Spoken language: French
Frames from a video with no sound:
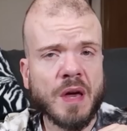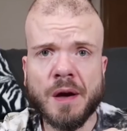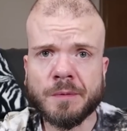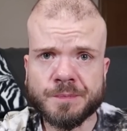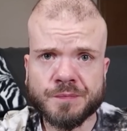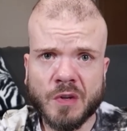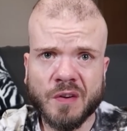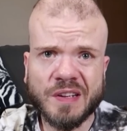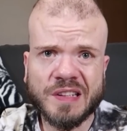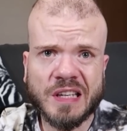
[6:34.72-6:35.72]
Bien,
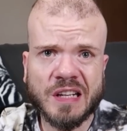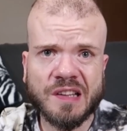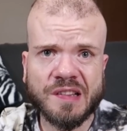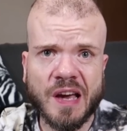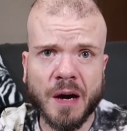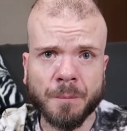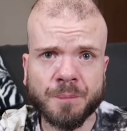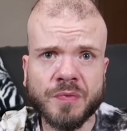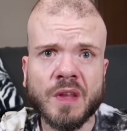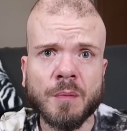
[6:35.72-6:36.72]
on va attaquer le dessert.
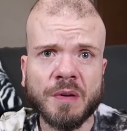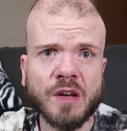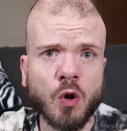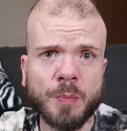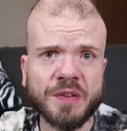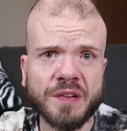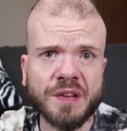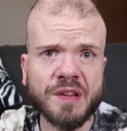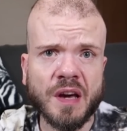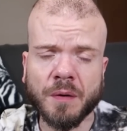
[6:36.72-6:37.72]
Parce qu'un repas sans
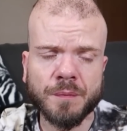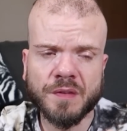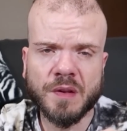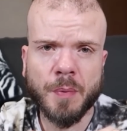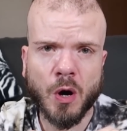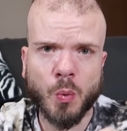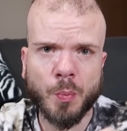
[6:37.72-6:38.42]
dessert, c'est pas un